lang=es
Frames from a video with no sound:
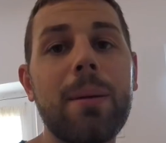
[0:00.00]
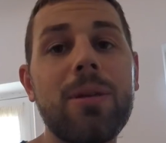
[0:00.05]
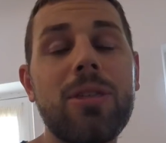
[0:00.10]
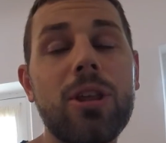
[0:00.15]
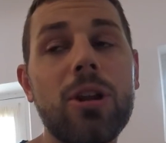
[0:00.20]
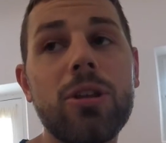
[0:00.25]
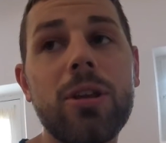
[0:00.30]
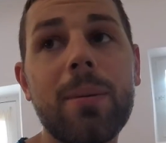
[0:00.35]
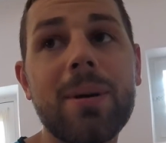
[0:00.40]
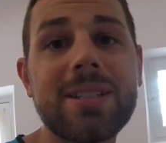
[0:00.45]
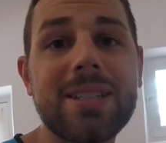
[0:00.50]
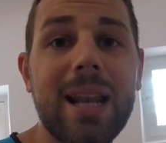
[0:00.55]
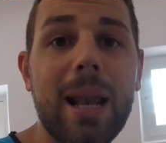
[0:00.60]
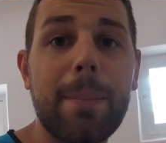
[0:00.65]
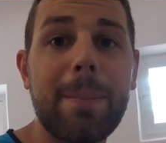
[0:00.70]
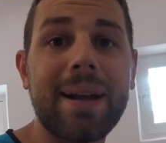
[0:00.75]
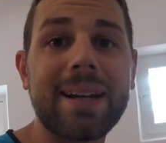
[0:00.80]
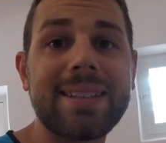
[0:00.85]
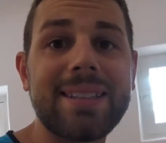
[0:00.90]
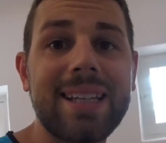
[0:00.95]
bici lo llevas en la
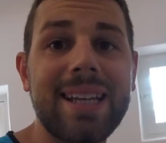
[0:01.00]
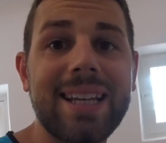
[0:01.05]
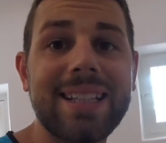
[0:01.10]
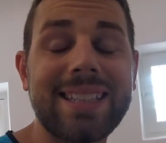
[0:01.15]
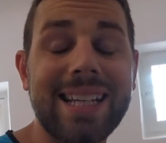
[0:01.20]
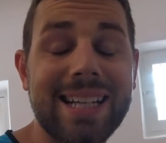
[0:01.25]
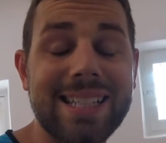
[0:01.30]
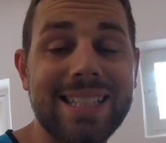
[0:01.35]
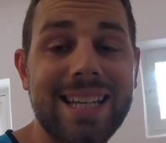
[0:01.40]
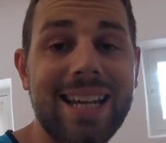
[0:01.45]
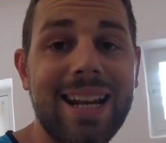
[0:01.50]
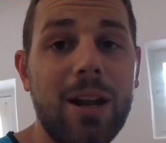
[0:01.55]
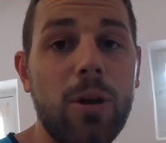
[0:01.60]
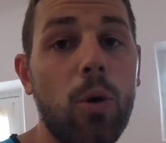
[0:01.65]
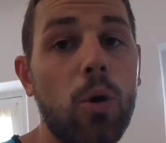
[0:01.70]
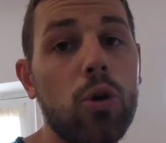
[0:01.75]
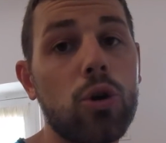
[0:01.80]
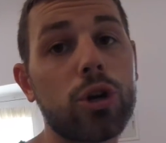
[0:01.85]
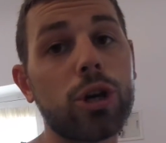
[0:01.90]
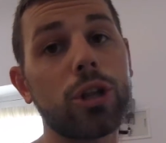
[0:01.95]
parte trasera y
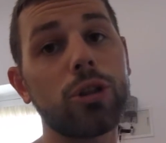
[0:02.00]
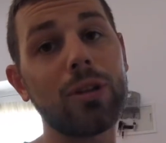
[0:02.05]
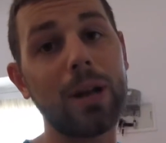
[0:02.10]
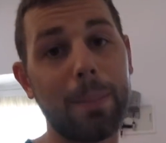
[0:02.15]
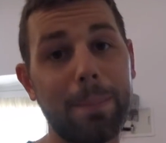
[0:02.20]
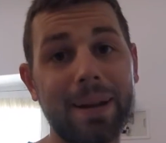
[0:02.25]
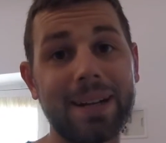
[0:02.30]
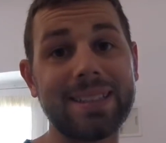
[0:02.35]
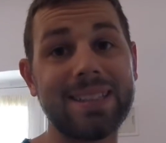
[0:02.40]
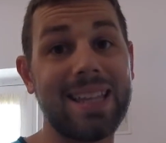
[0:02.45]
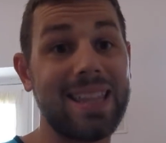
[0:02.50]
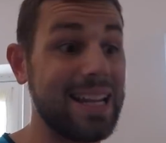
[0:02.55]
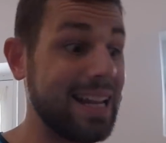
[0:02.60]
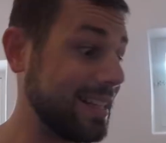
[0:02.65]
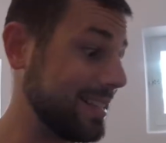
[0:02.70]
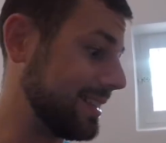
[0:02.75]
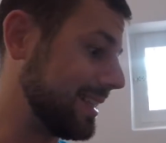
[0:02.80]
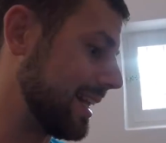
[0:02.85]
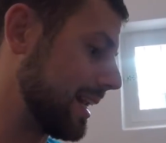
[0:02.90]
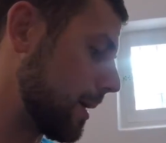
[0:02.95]
luego corriendo en la parte
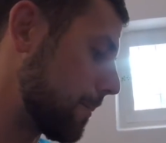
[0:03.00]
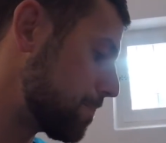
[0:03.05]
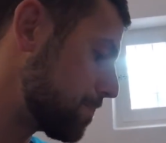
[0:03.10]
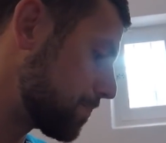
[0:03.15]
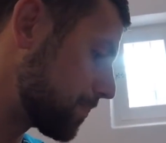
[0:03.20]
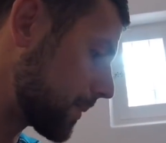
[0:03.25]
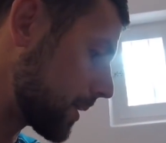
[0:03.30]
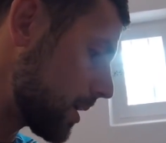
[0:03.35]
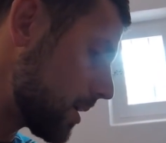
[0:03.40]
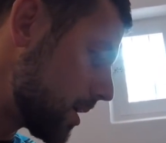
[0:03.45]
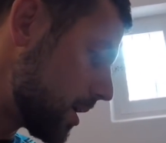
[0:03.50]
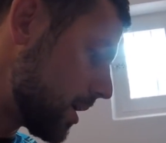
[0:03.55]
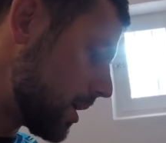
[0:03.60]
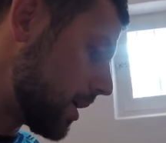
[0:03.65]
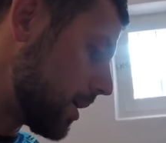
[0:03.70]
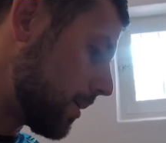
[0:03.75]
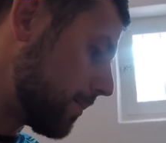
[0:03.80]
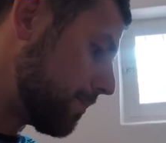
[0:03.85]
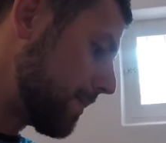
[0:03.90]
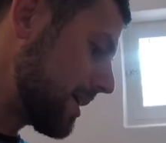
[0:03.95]
delantera.
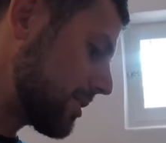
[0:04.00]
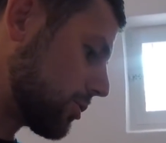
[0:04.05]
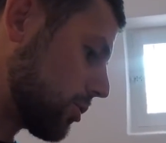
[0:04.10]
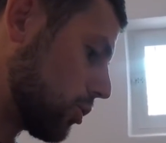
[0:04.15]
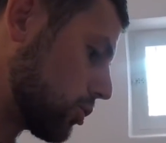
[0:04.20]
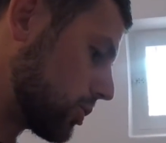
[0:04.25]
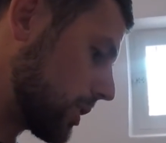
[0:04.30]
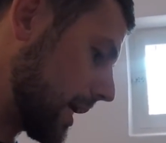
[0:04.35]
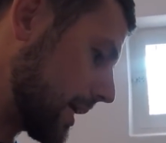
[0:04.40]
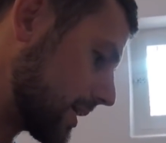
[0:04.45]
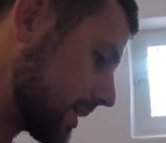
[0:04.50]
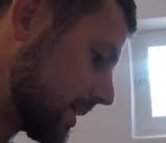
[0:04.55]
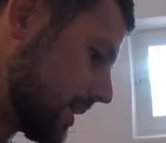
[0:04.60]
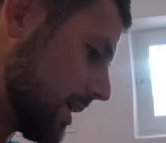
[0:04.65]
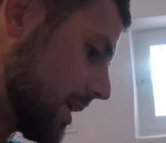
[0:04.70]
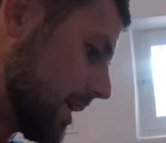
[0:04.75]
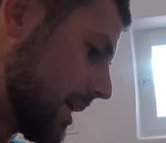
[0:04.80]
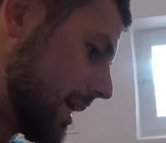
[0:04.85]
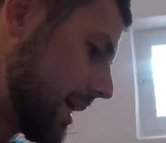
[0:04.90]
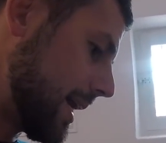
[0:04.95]
Más cosas.
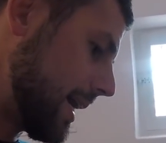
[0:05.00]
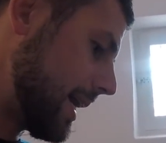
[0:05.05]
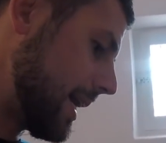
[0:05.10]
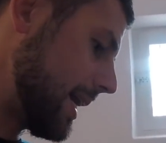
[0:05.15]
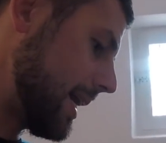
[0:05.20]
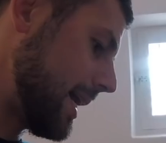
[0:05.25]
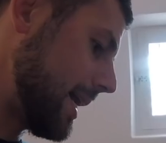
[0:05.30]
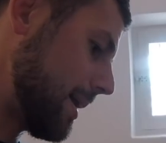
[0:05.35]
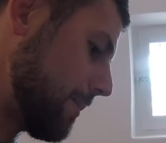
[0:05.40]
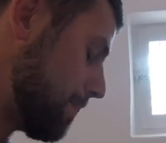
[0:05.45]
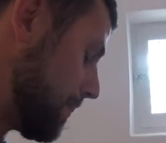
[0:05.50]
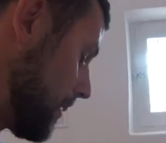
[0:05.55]
Eh,